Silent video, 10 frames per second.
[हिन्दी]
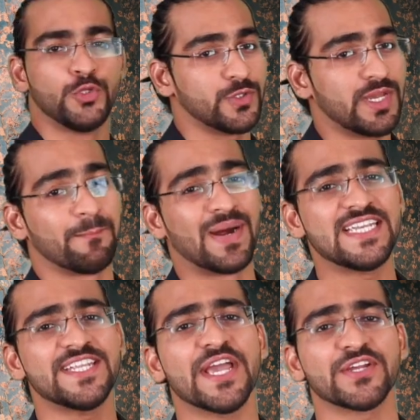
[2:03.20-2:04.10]
जो यह
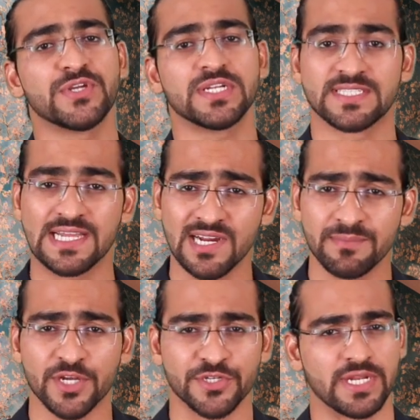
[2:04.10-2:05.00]
मल्टी एक्शियल
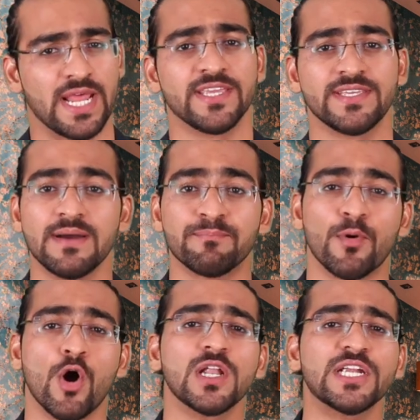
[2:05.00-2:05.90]
सर्कमडक्शन है यह
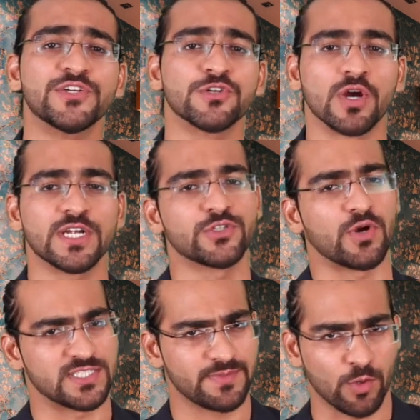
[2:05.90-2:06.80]
बॉल एंड शॉकेट
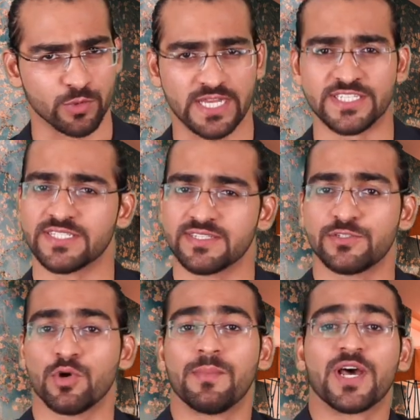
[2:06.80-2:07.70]
जॉइंट्स पे होता है जैसे
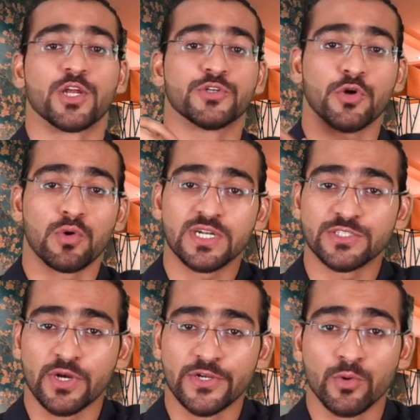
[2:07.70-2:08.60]
जो हमारा शोल्डर
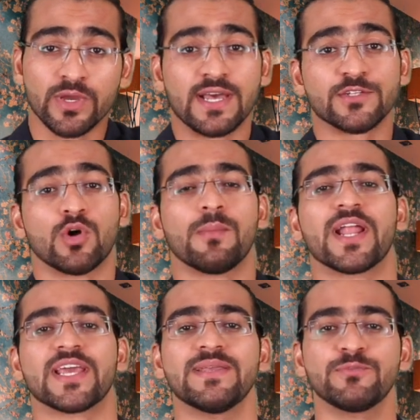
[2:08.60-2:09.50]
जॉइंट हो गया जो
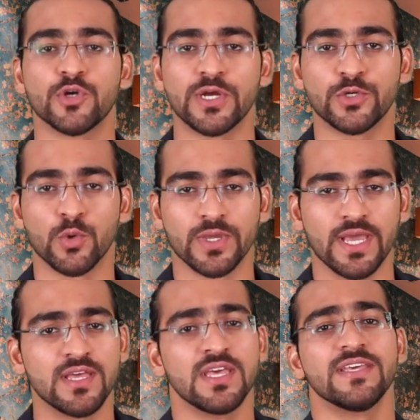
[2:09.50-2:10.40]
हमारा हिप जॉइंट हो
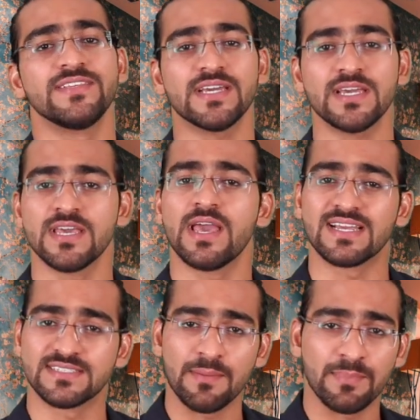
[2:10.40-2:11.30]
गया यह
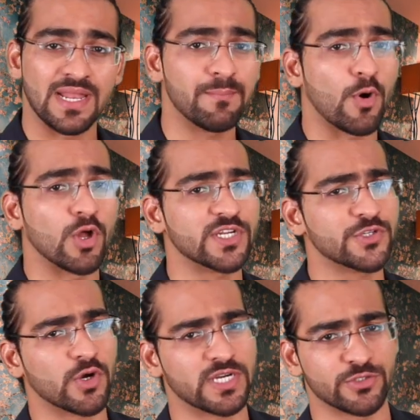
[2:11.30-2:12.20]
एग्जांपल है बॉल एंड
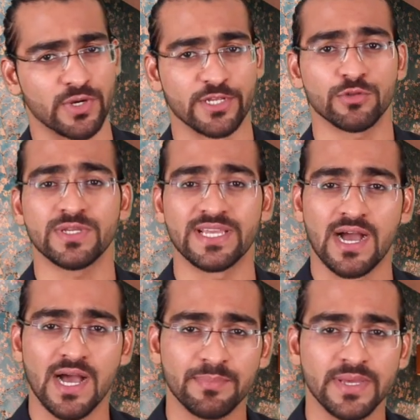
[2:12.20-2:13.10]
शॉकेट जॉइंट की तो
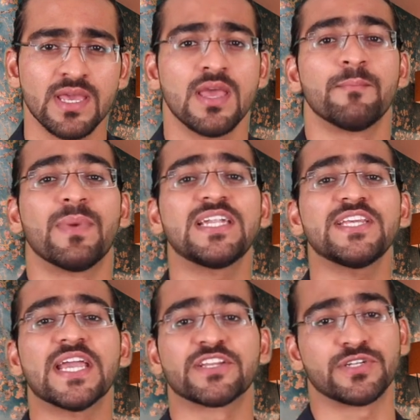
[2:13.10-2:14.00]
यहाँ पे
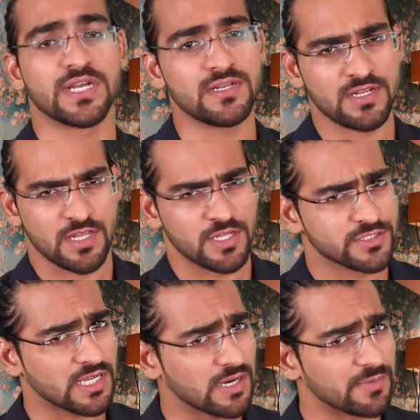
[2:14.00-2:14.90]
मल्टी एक्शियल
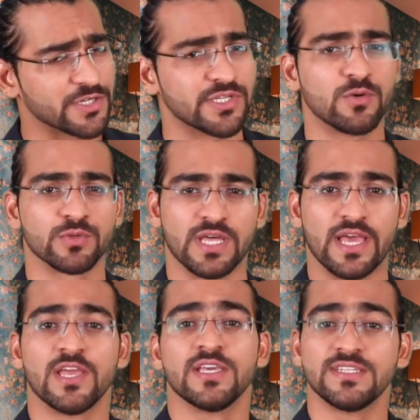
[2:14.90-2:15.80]
सर्कमडक्शन होता
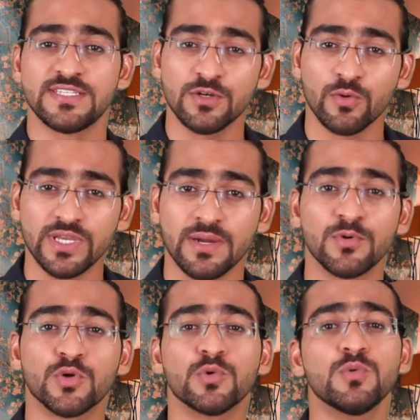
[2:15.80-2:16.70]
है इसी को ही
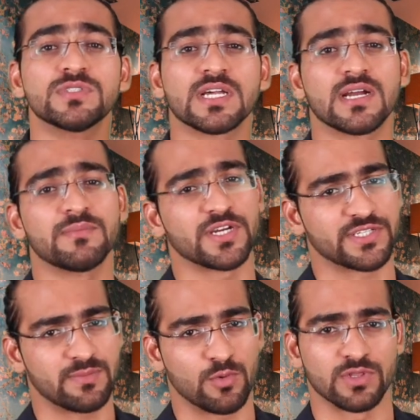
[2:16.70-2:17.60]
हम ट्रू
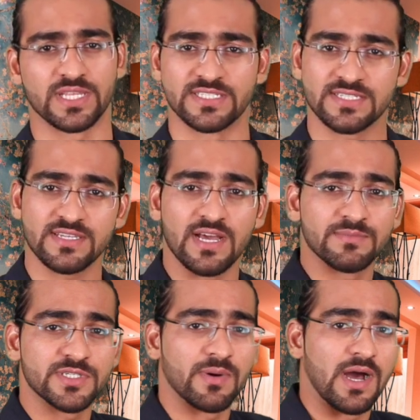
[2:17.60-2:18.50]
सर्कमडक्शन बोलते हैं जैसे
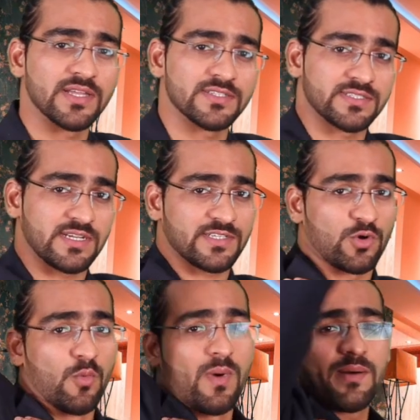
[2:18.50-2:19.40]
आप जब हाथ इस तरह से
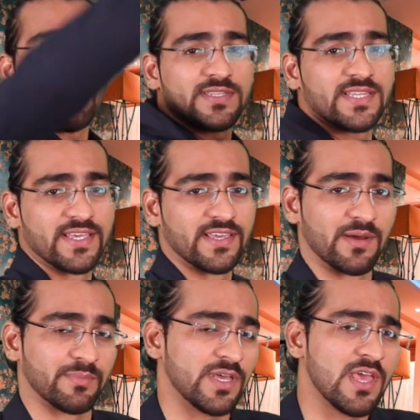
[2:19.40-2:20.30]
घुमा पाते हैं
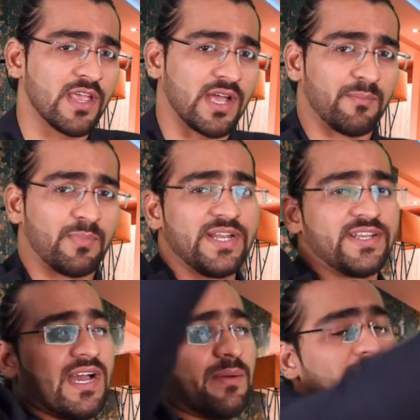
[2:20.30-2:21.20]
यहाँ पर
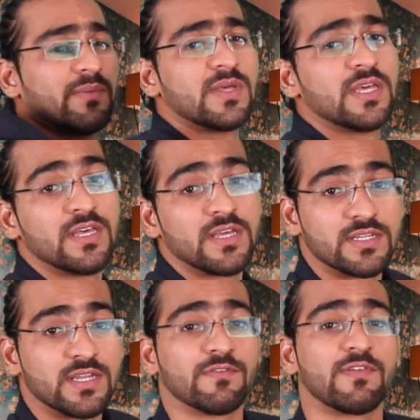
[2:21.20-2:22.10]
कंप्लीट यहाँ पे आप
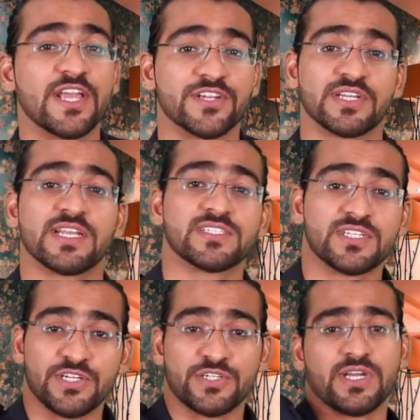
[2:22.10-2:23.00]
फ्लैक्शन
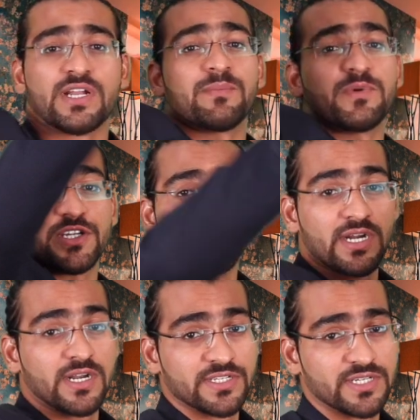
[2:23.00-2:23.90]
एक्सटेंशन अबडक्शन
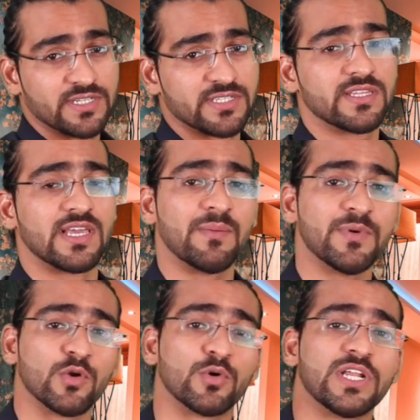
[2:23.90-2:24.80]
अडक्शन के साथ यहाँ
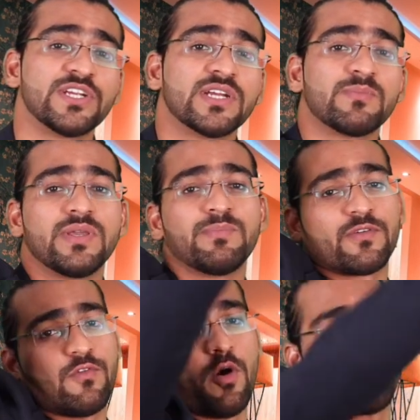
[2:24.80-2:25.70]
पर रोटेशन भी
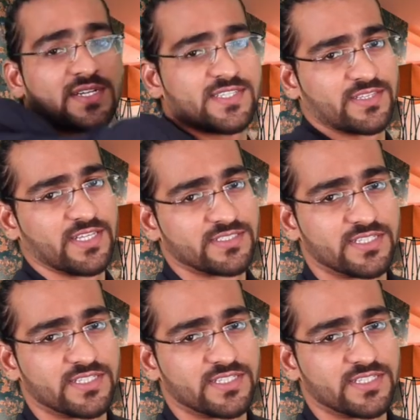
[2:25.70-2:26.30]
परफॉर्म कर सकते हैं